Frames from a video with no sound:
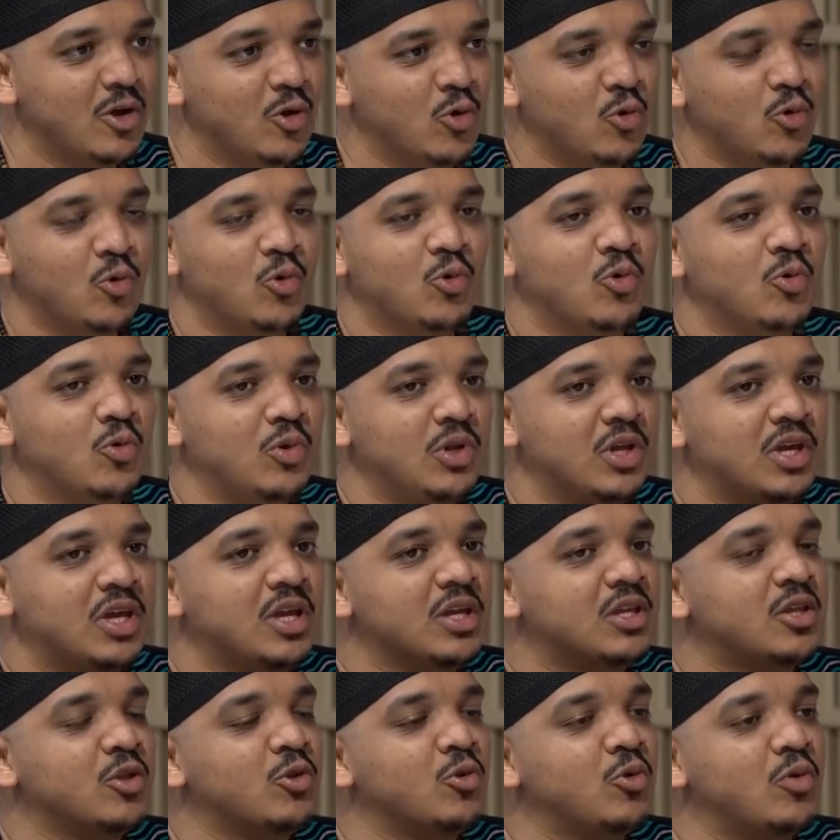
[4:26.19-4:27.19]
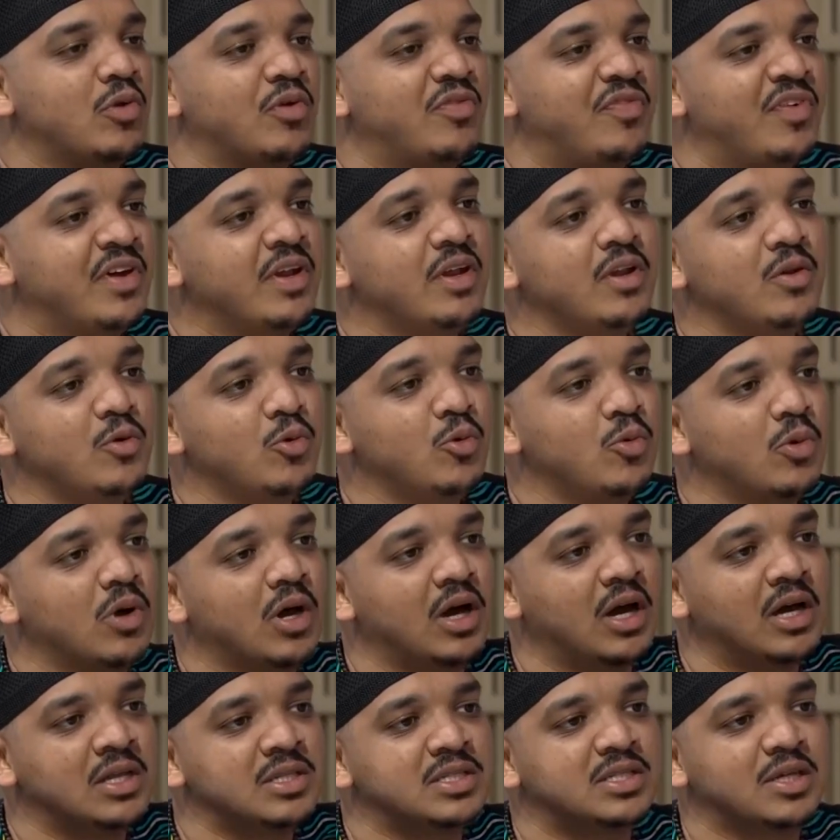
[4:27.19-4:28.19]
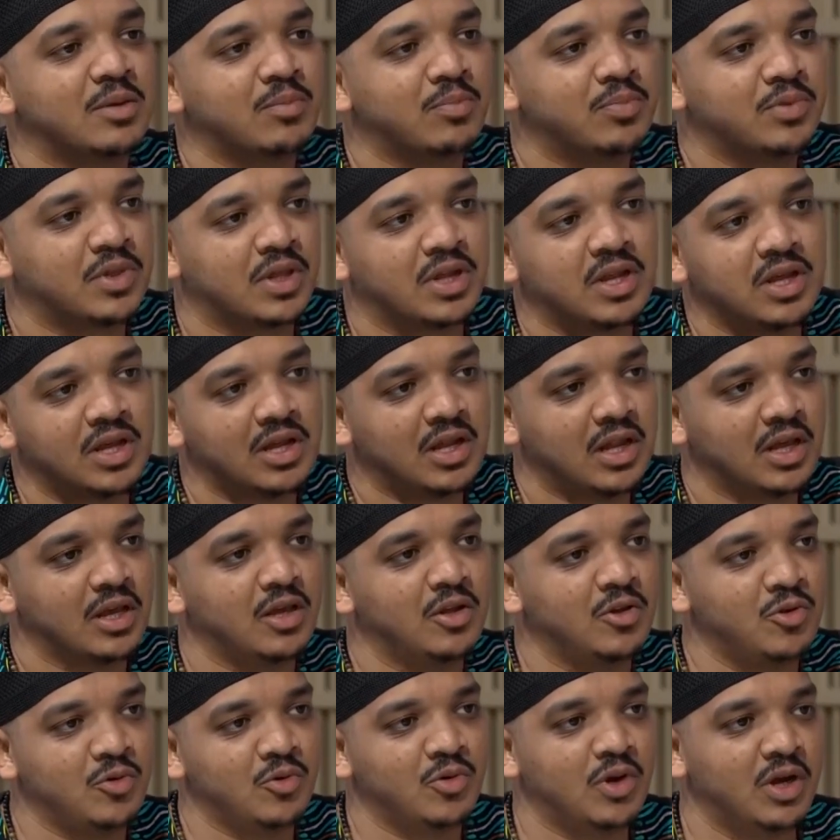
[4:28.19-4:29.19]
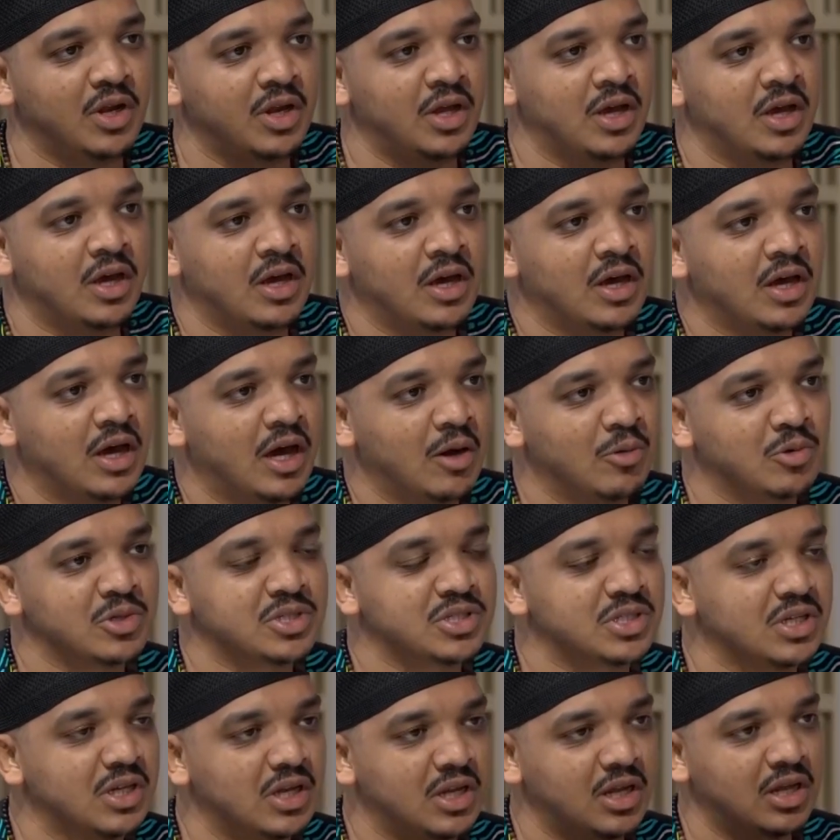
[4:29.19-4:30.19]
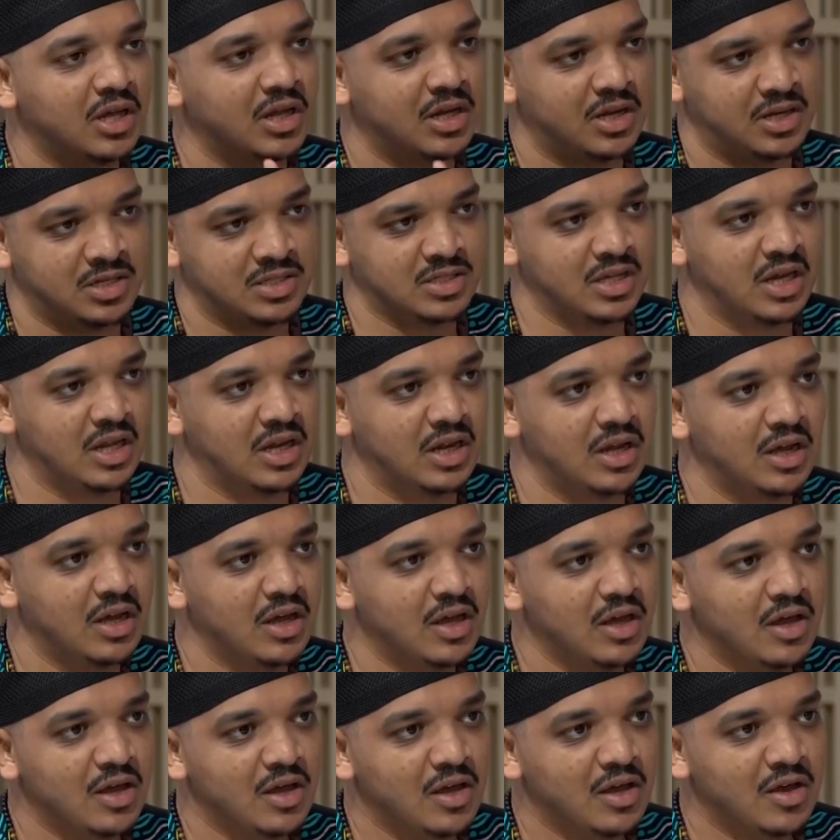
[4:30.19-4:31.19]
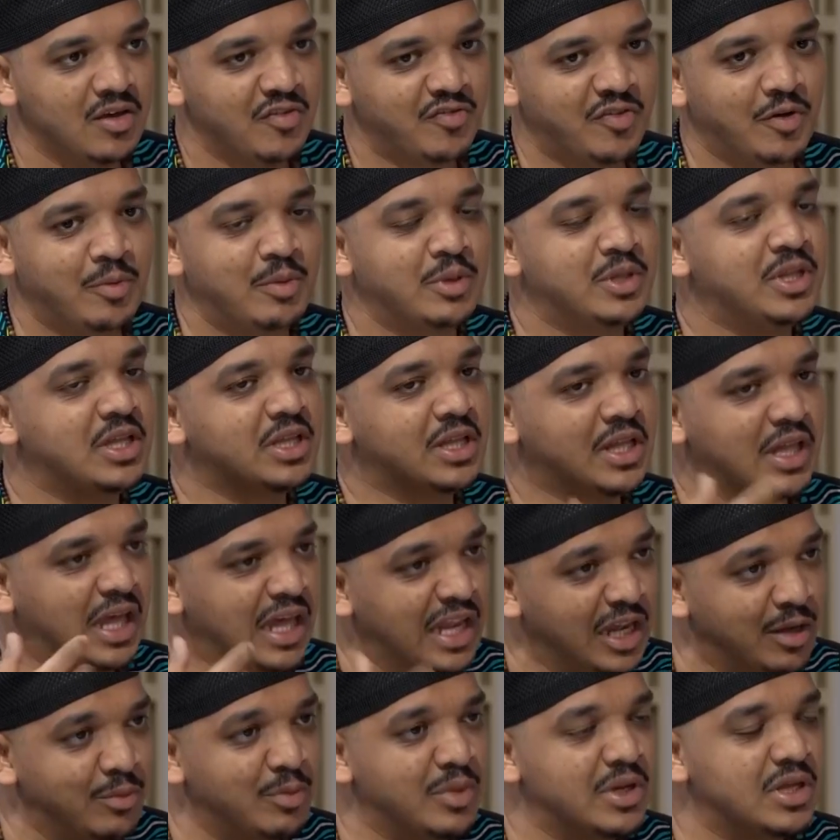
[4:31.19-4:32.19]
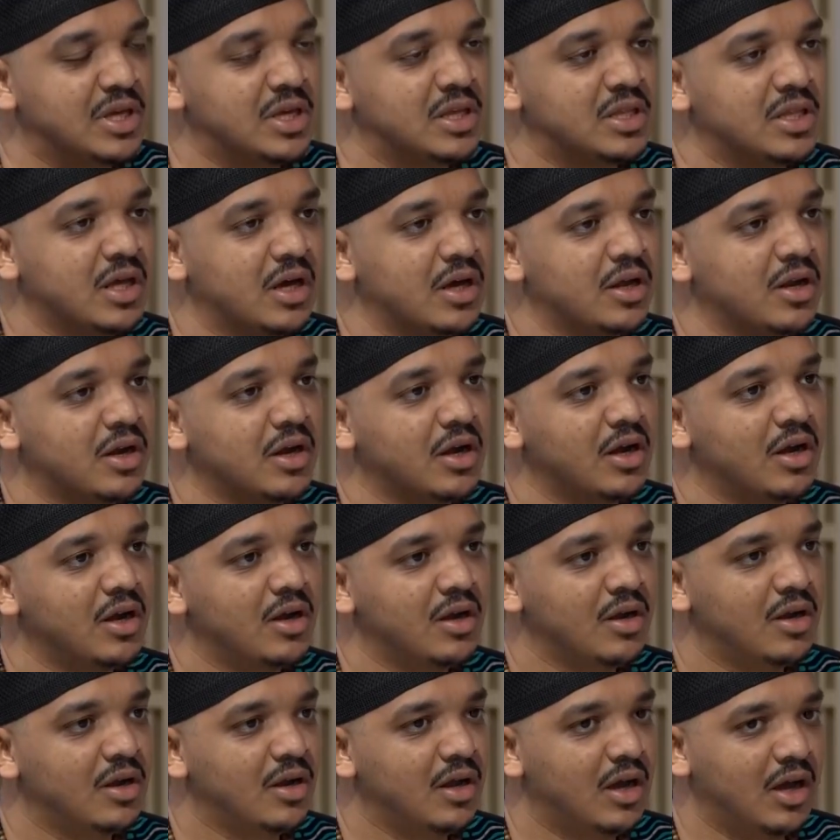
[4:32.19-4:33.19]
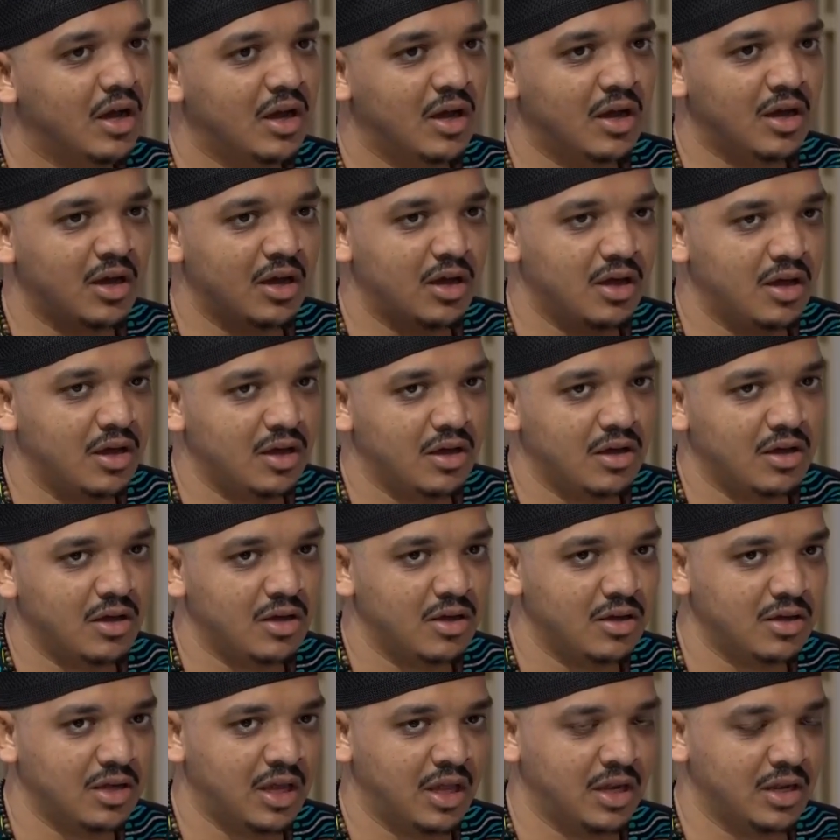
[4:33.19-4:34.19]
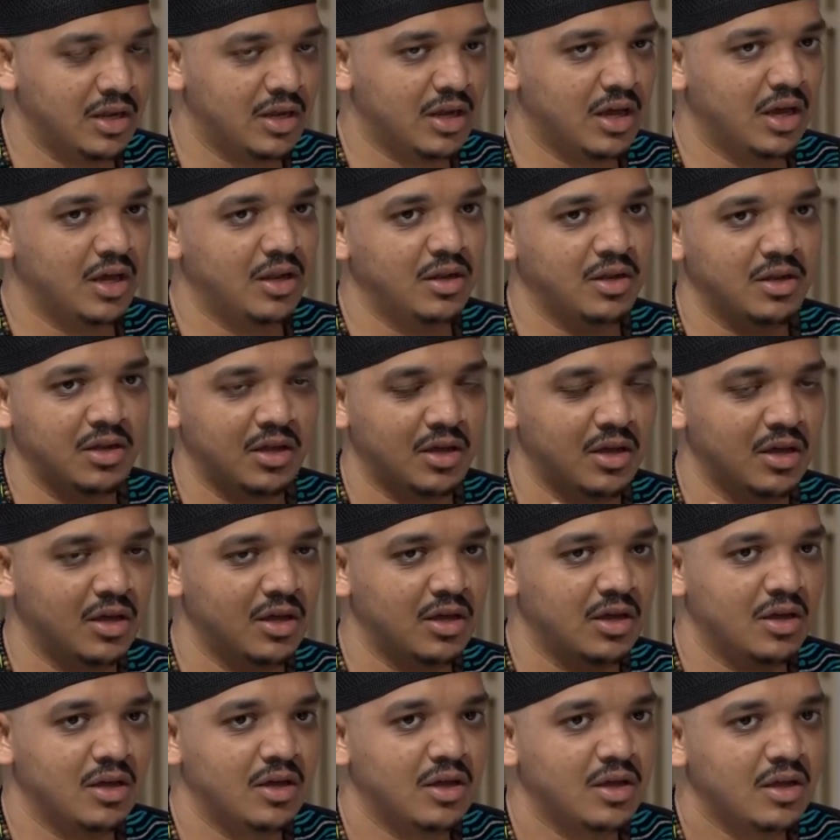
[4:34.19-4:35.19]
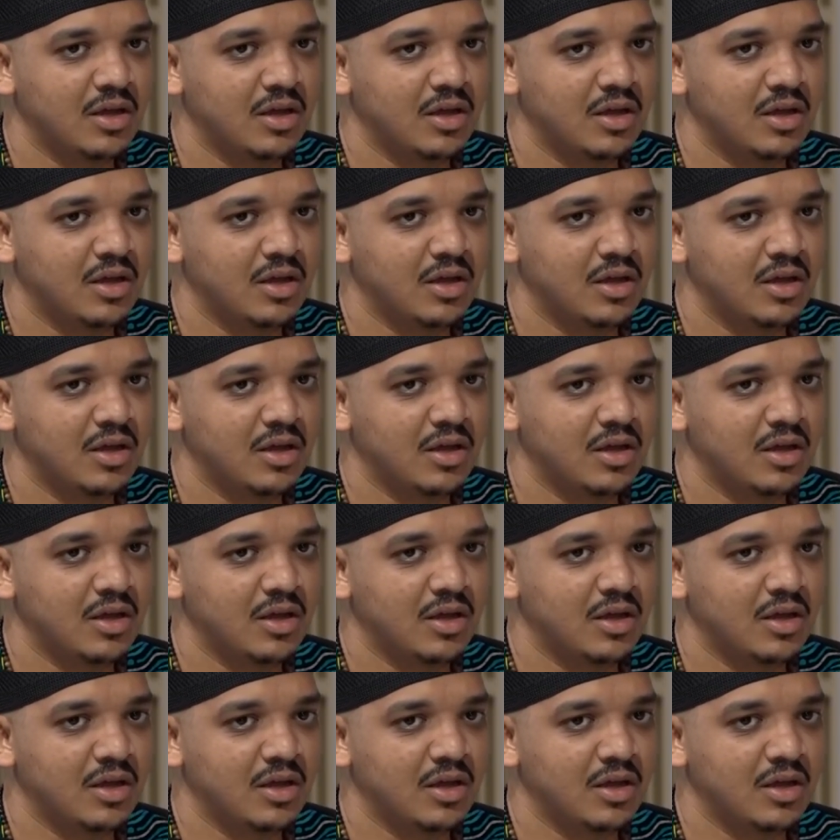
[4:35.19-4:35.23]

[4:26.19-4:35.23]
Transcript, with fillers: ولقيت انه الفن هو انسب طريق لي انه انا اوصل رساله مم. فبديت اتعلم الجيتار آه يعني كان آه،